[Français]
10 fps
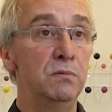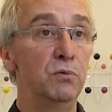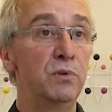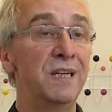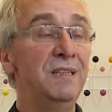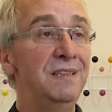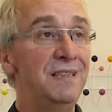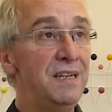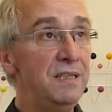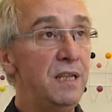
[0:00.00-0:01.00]
on, crée une
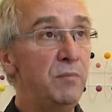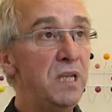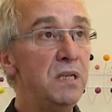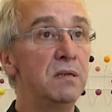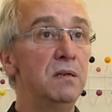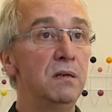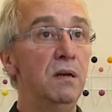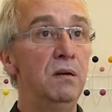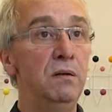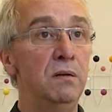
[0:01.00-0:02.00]
telle dynamique
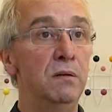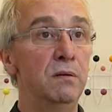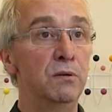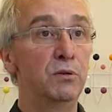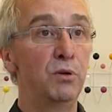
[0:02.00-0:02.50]
euh,